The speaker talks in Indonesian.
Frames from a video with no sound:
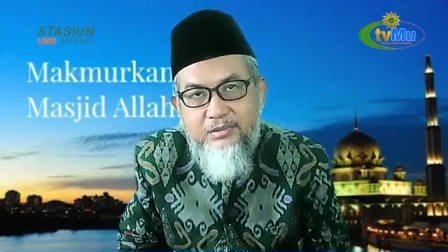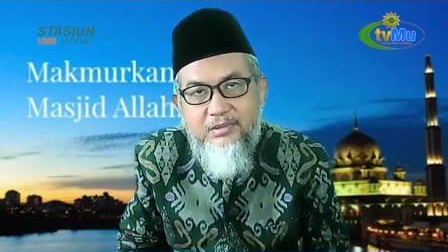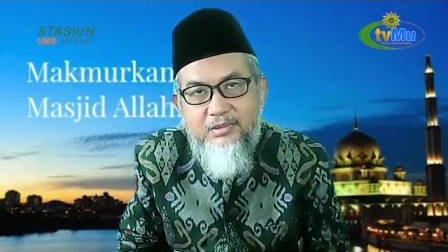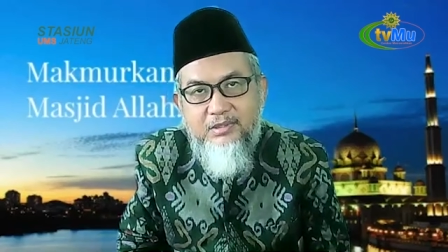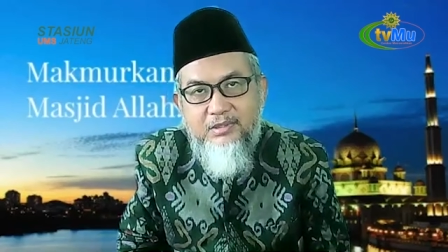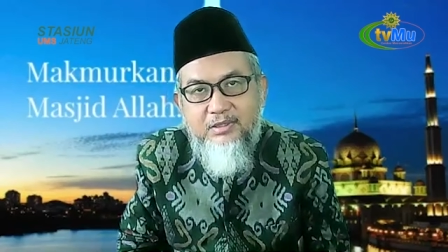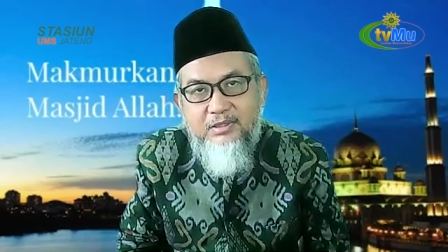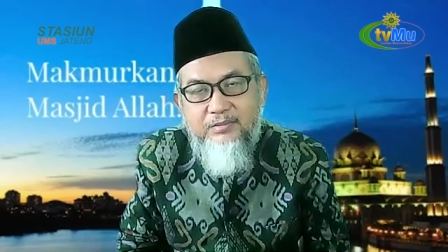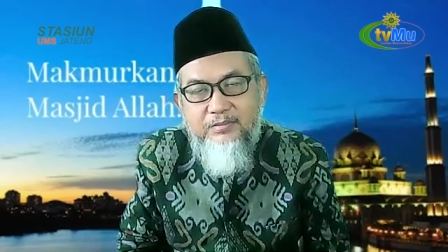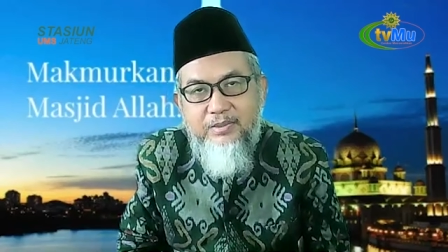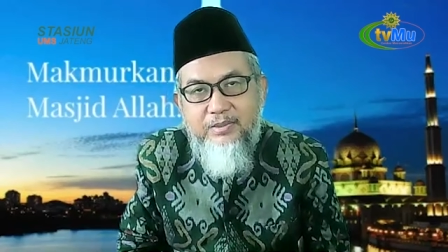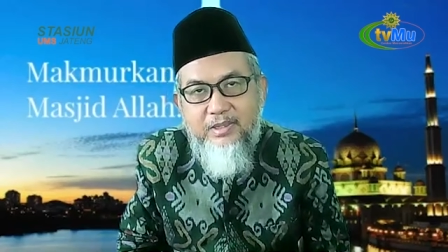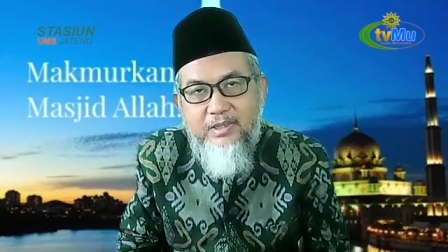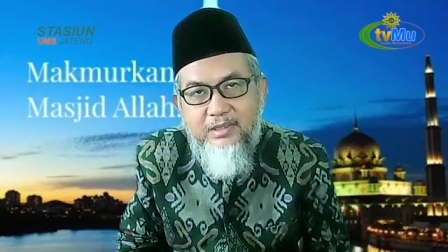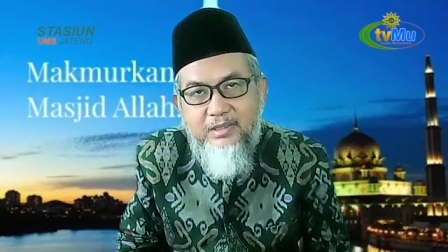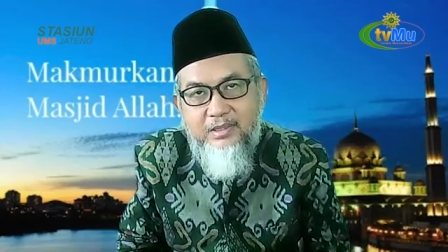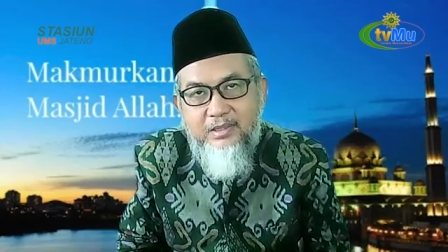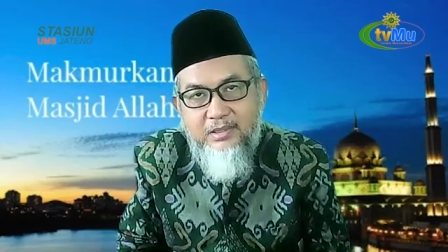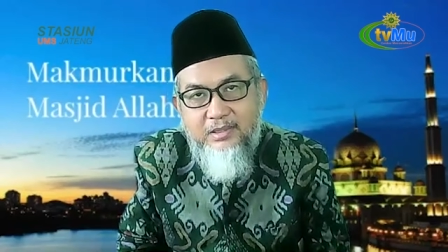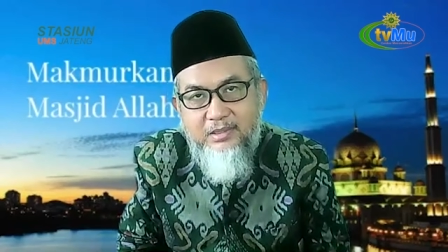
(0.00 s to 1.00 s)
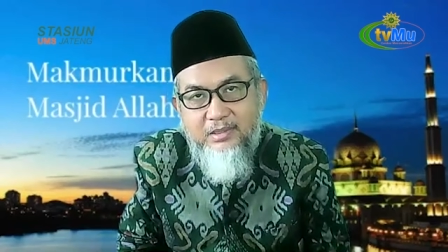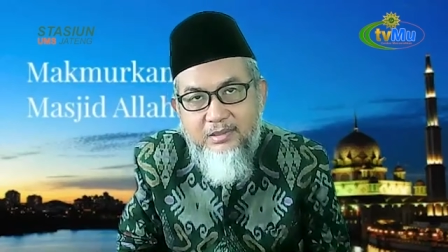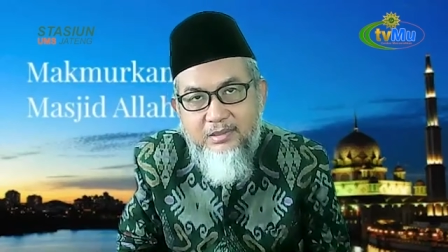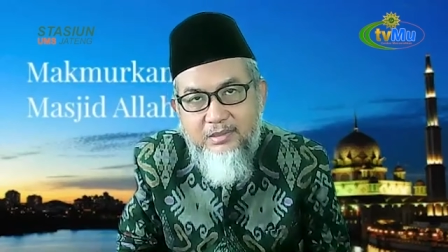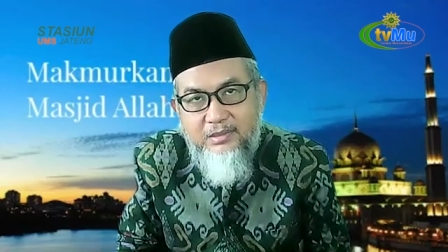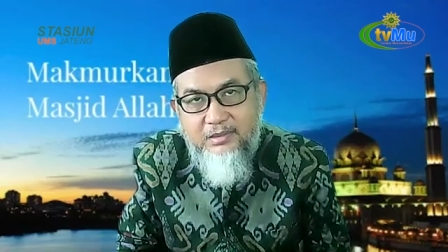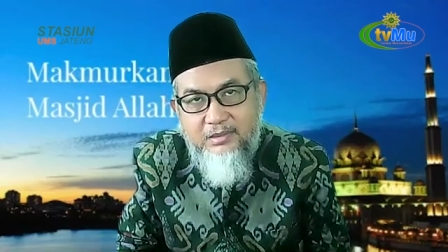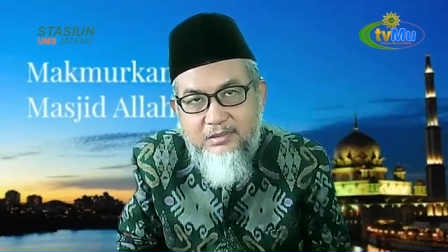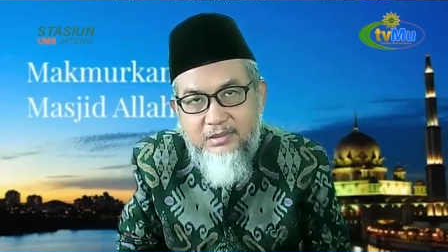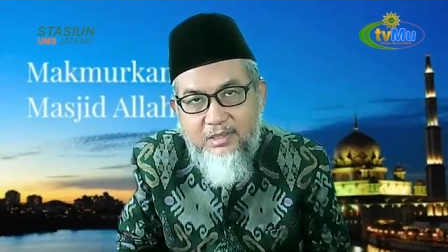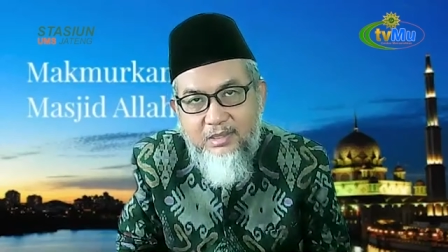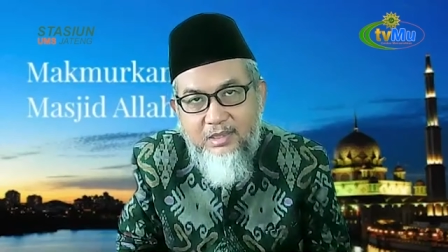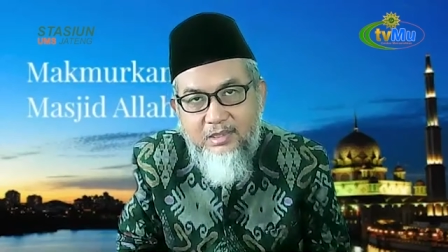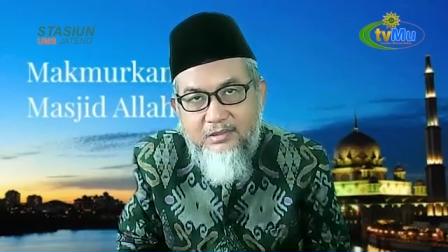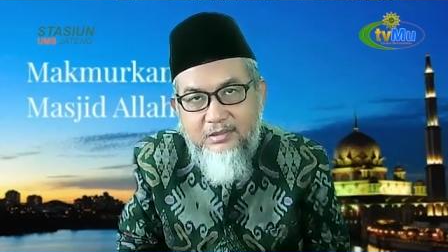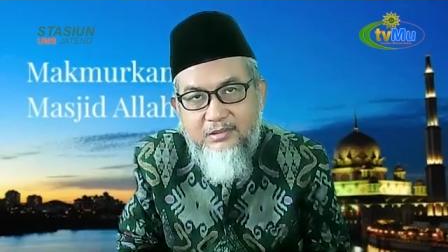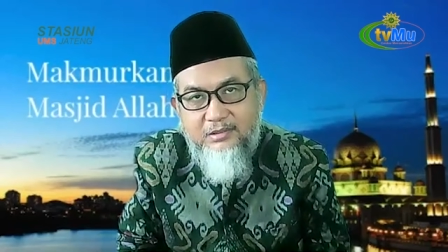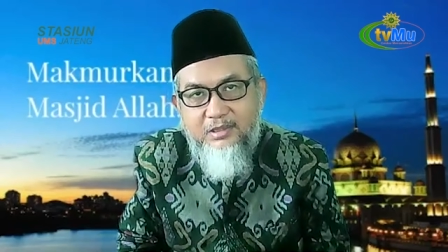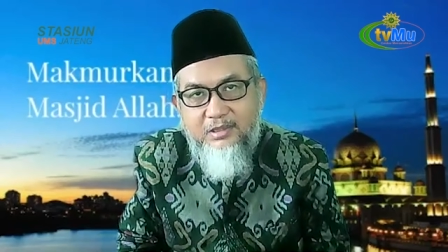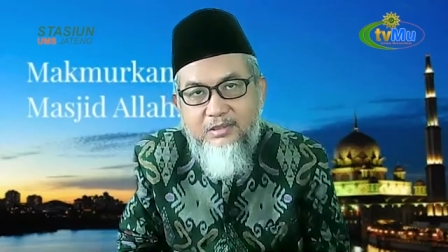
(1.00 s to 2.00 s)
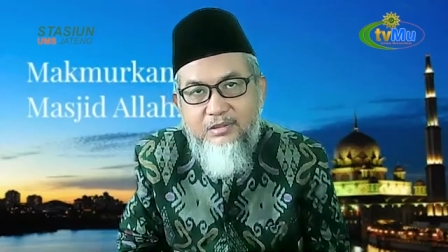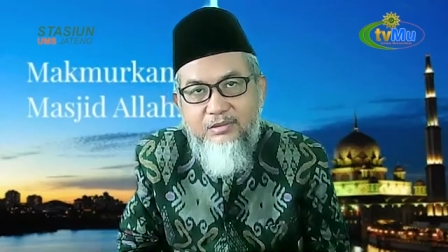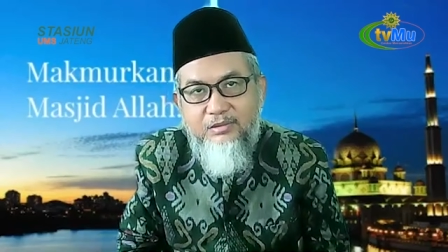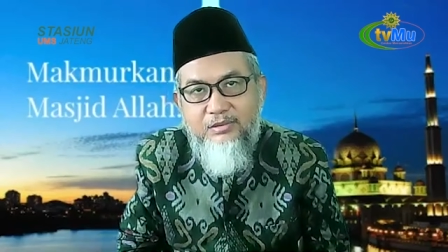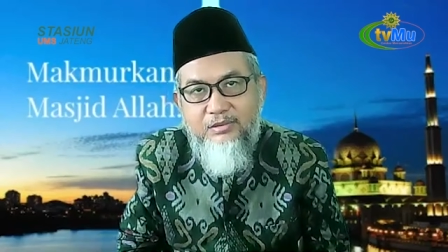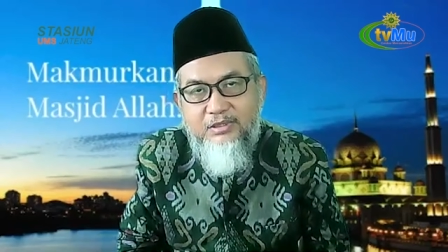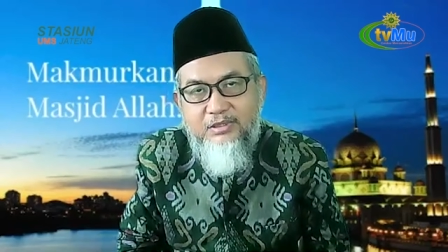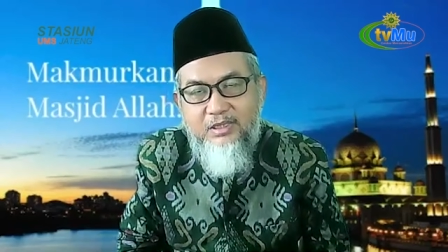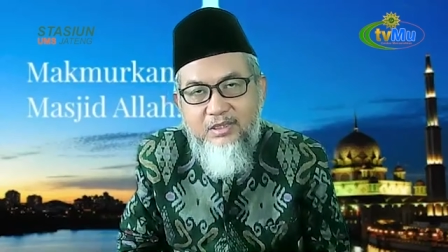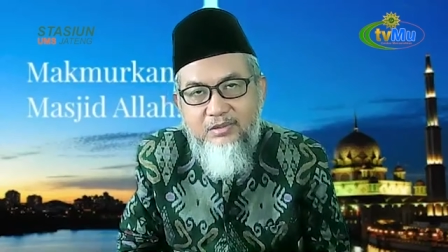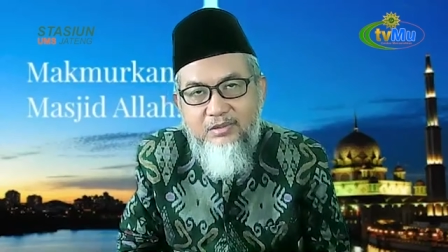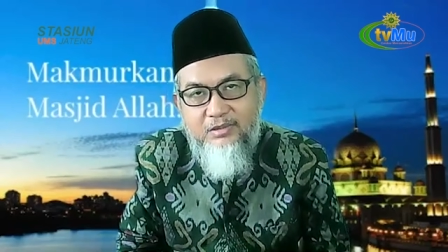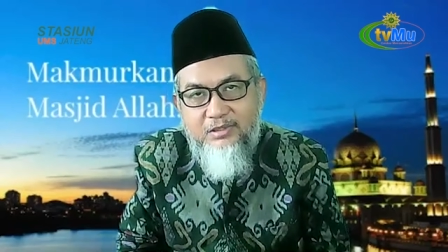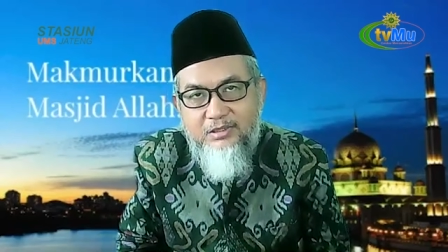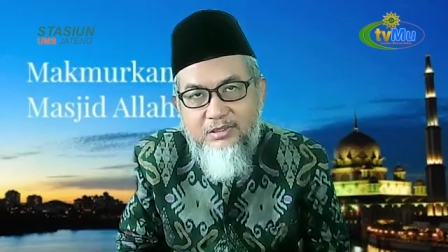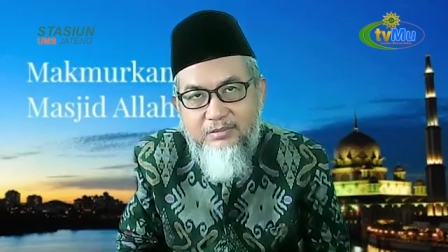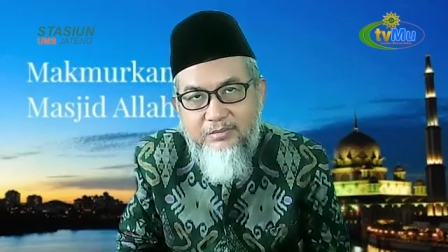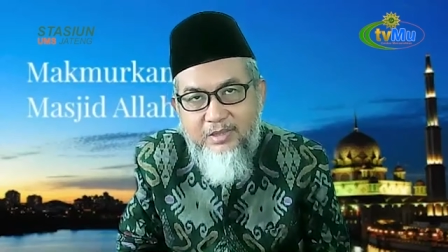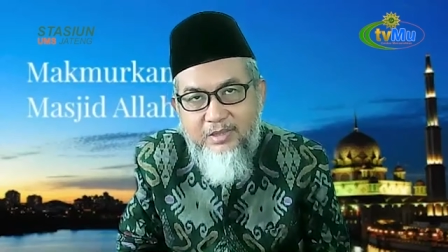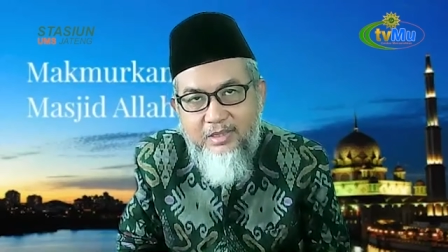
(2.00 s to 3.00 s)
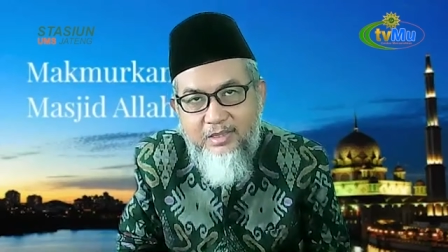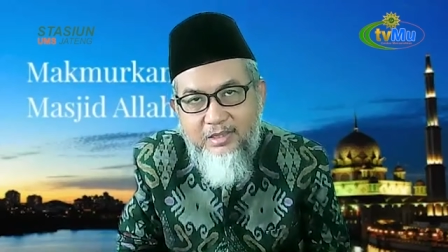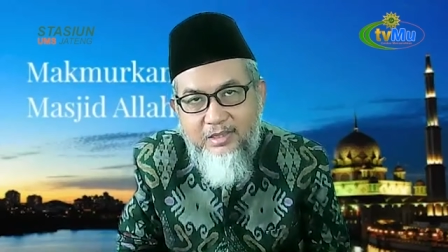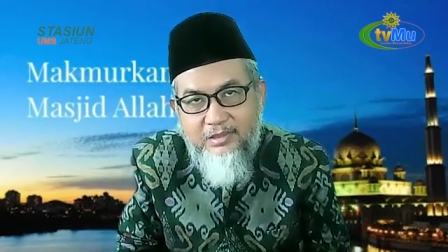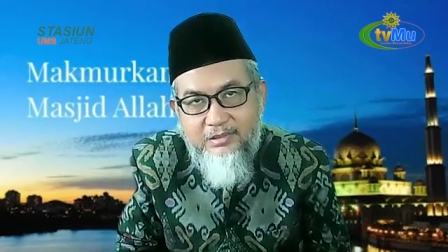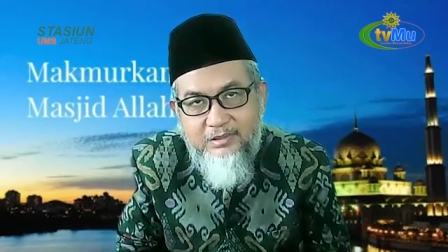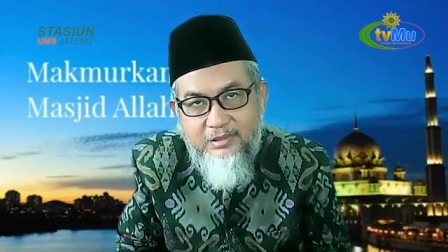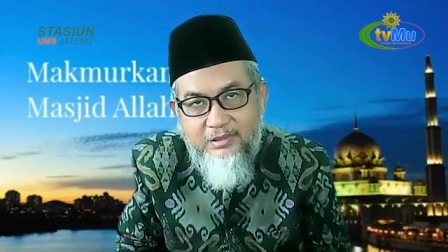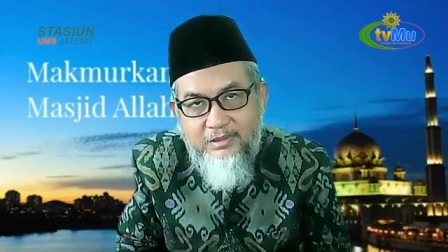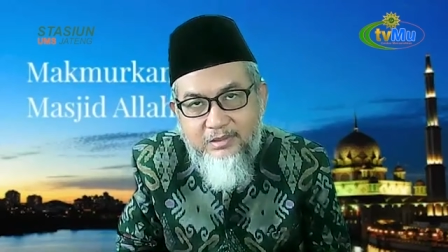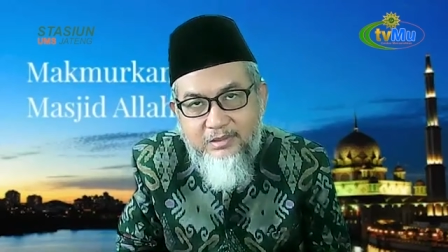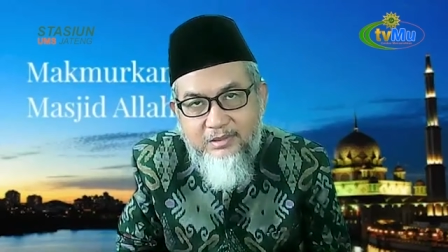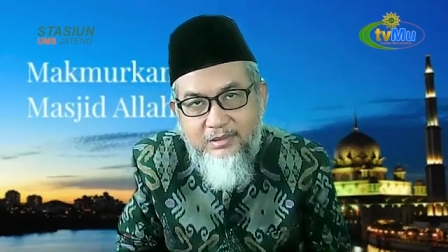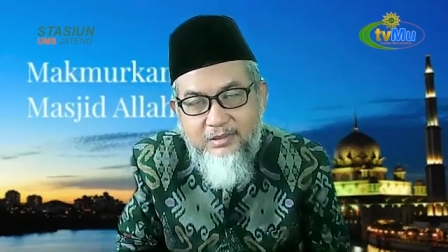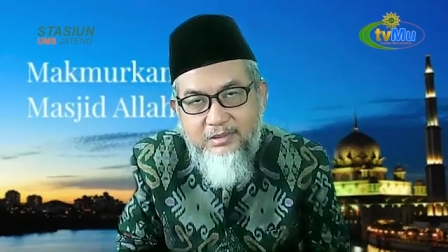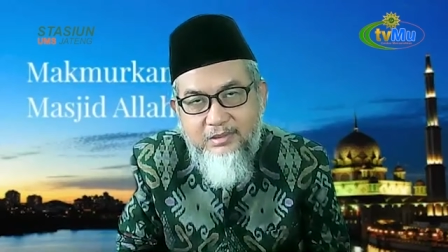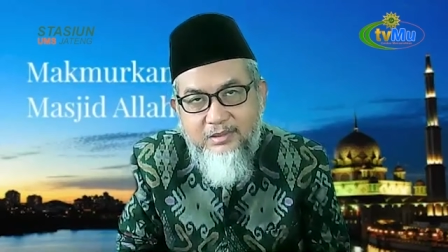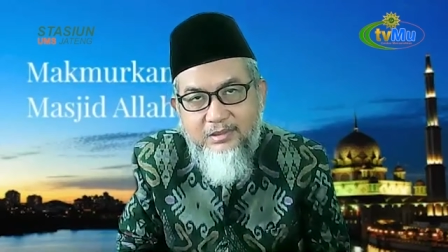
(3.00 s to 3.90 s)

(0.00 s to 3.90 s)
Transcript: sebagai salah satu calon jemaah haji